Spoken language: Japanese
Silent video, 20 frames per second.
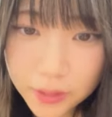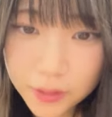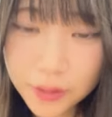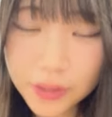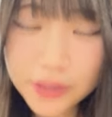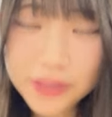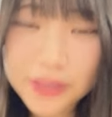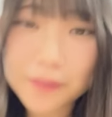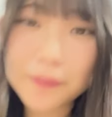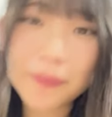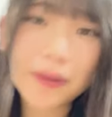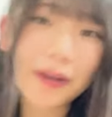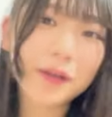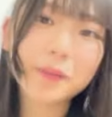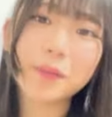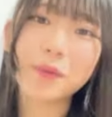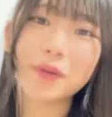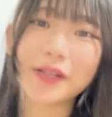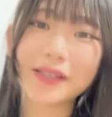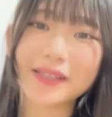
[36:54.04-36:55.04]
ひやちゃん
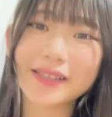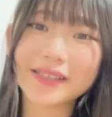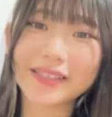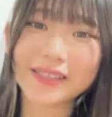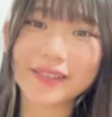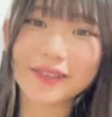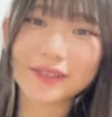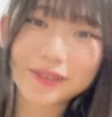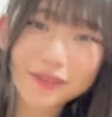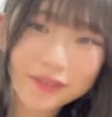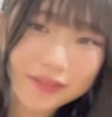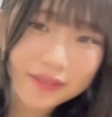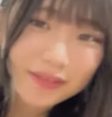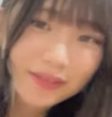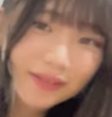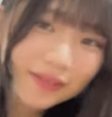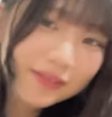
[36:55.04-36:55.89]
バレーボールやってたよ